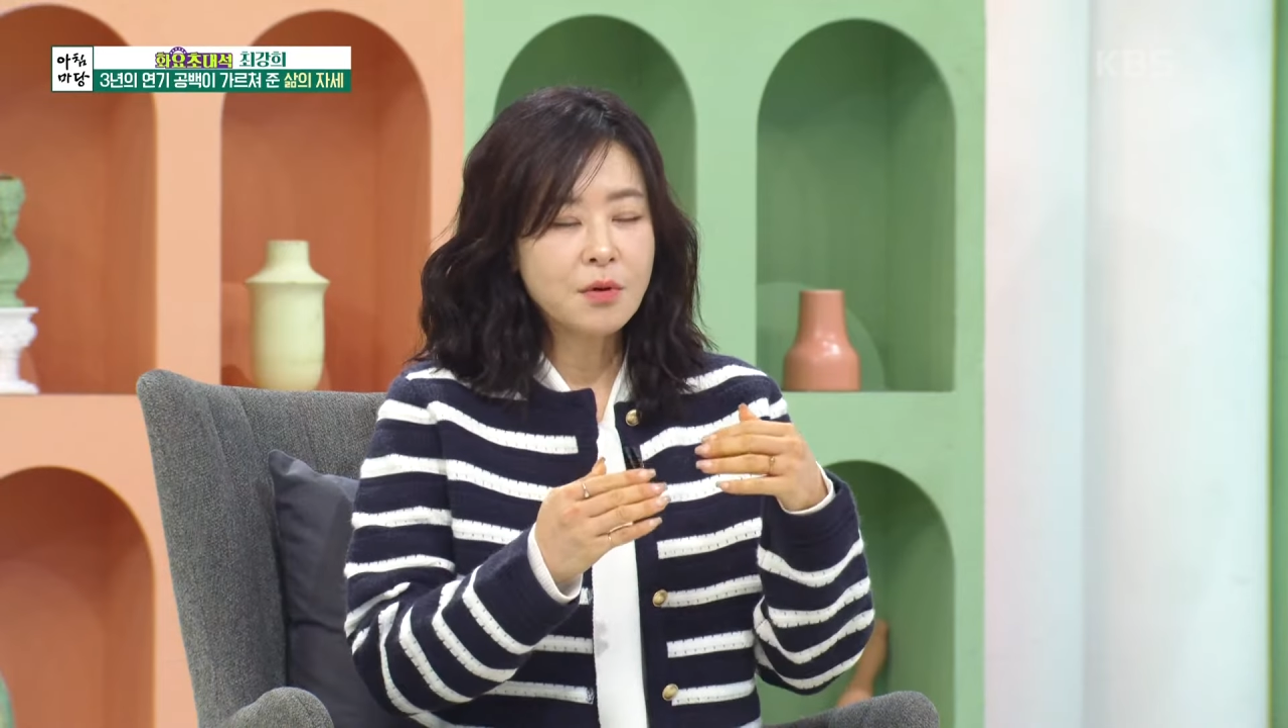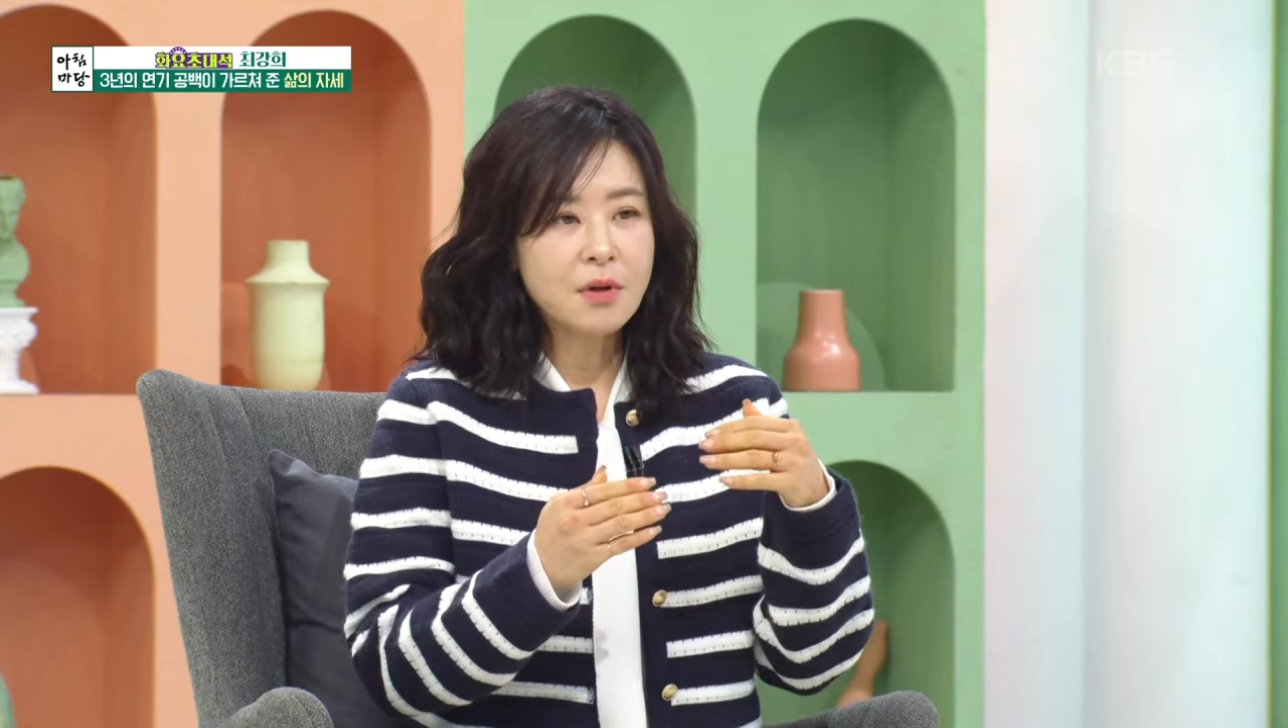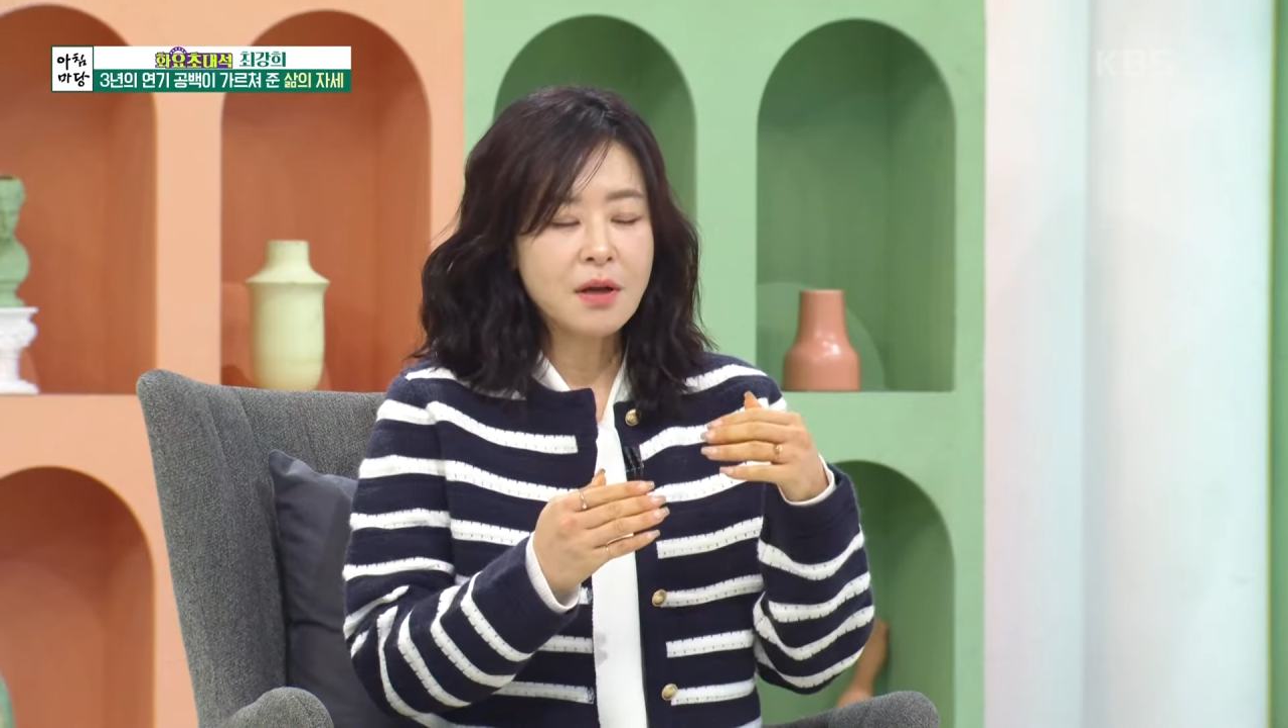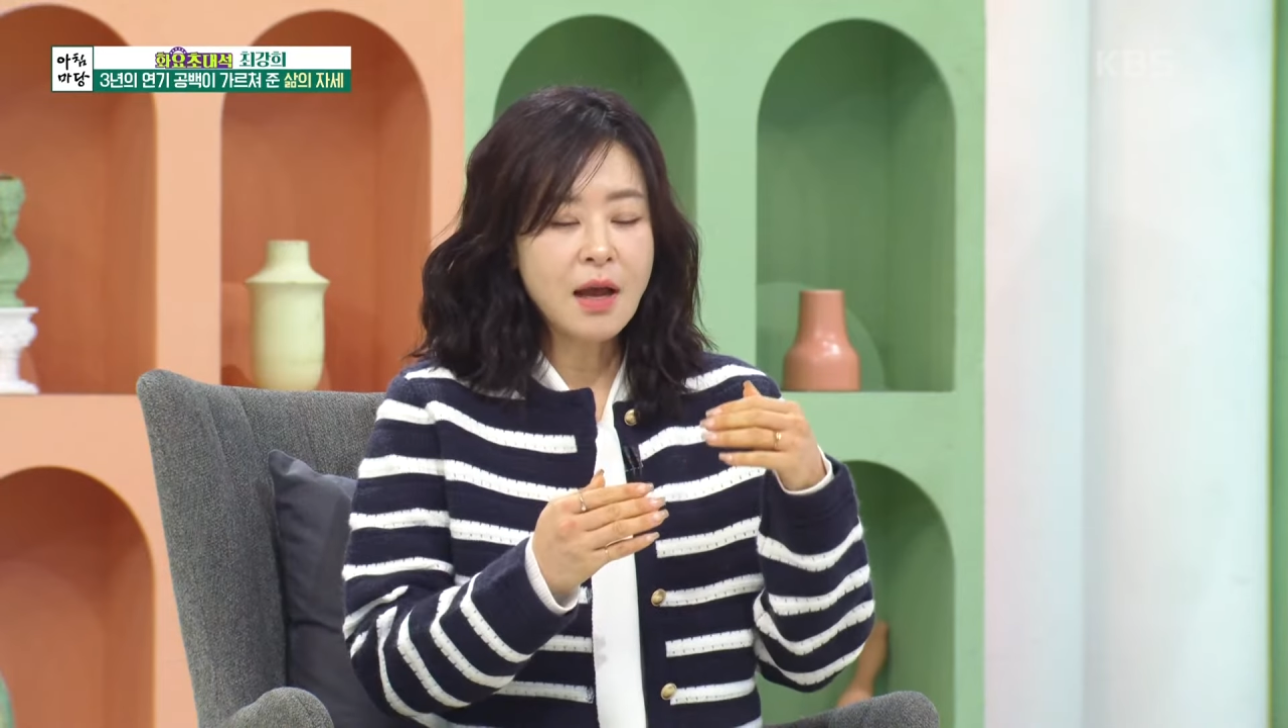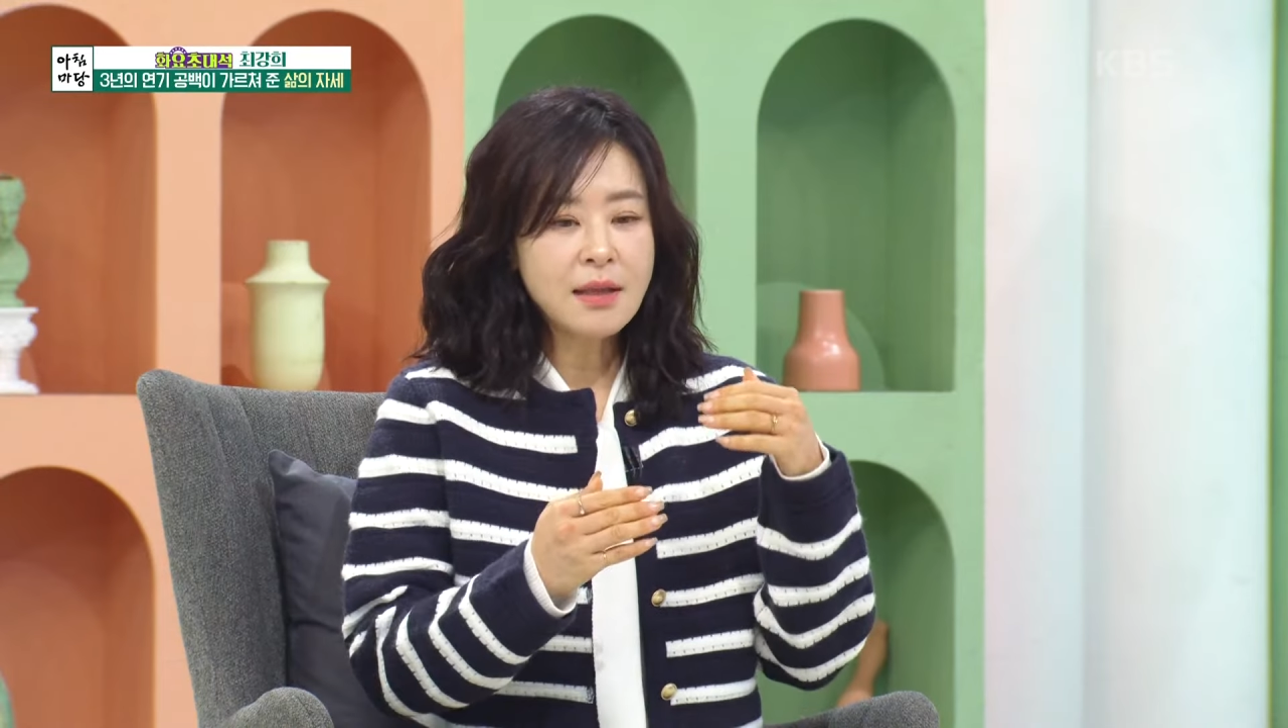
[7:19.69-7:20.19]

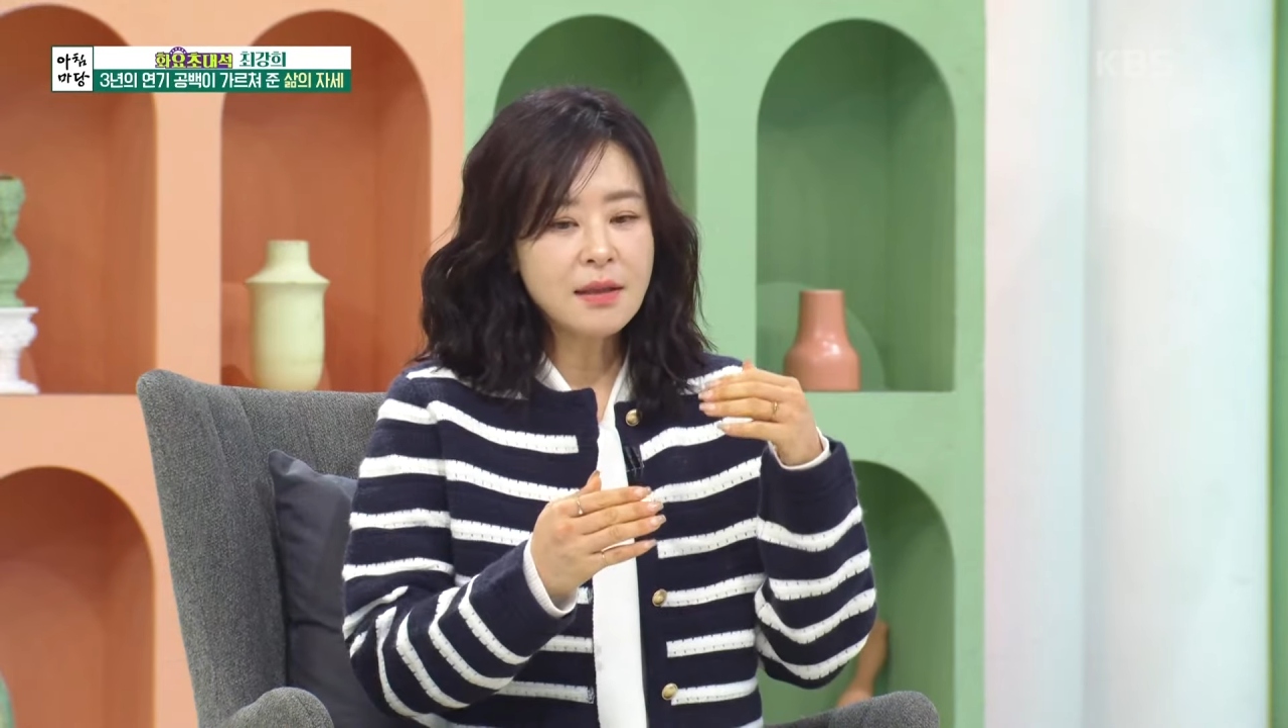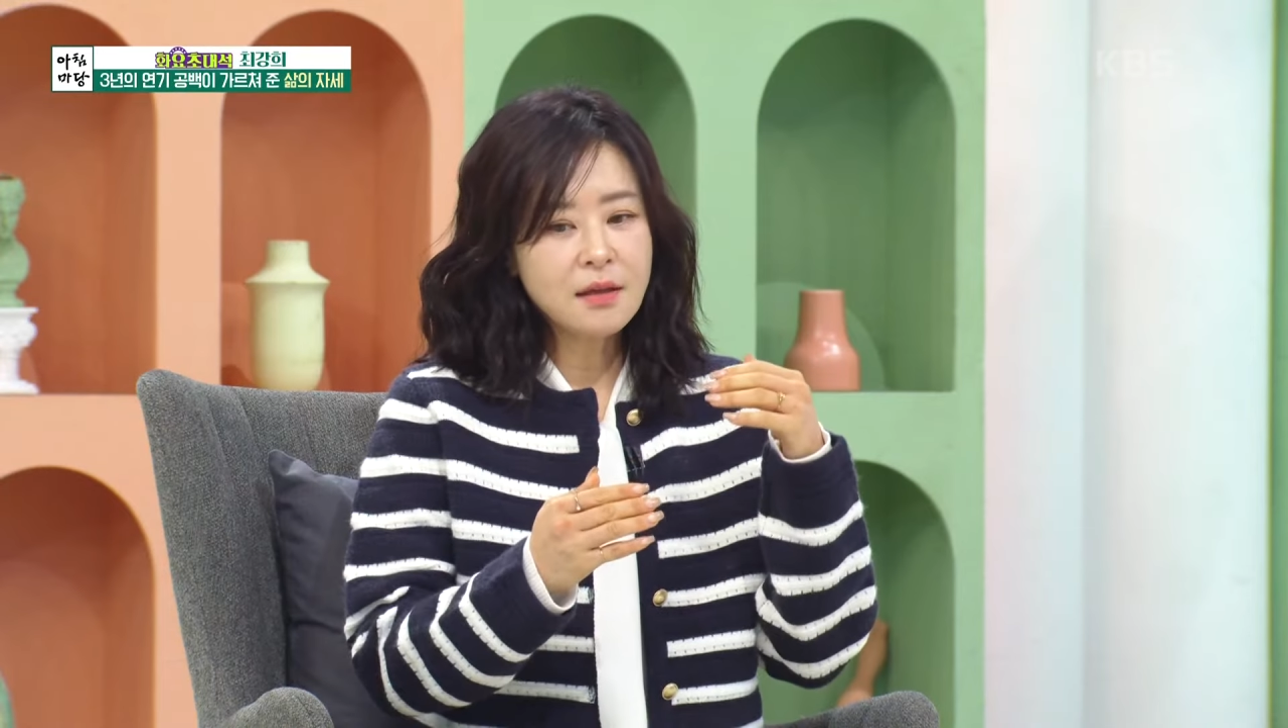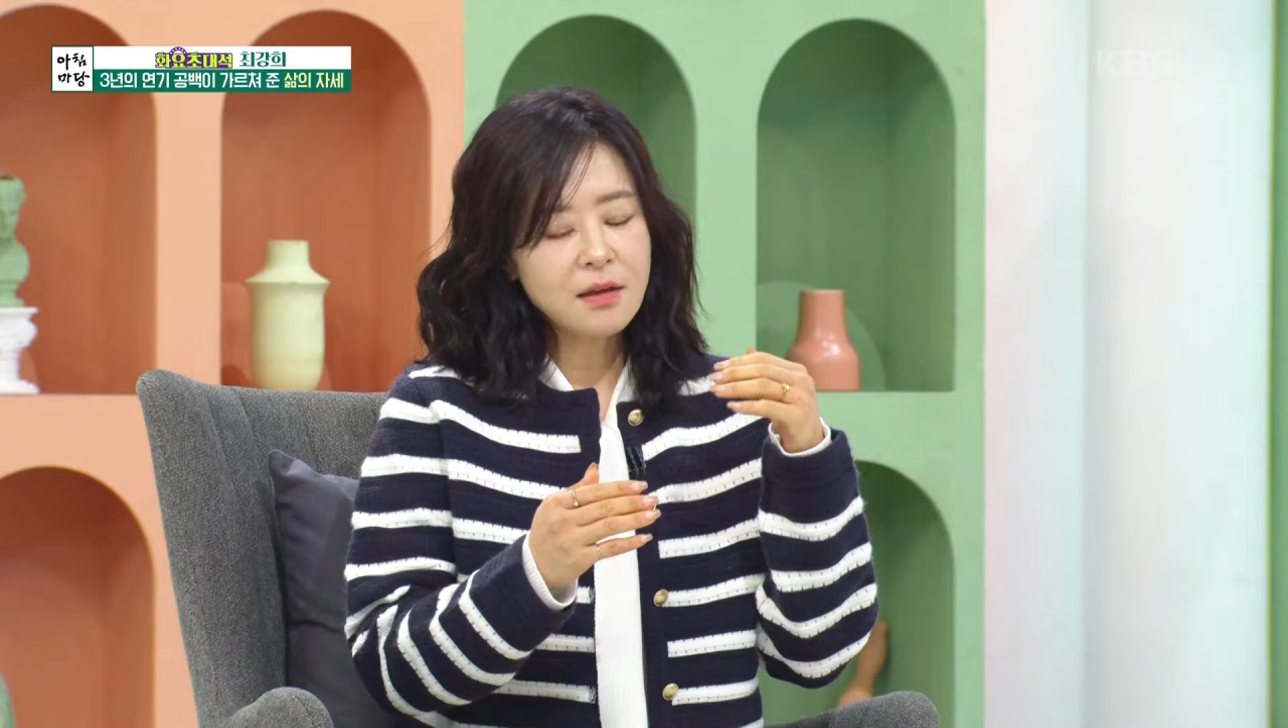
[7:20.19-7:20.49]
그러니까 한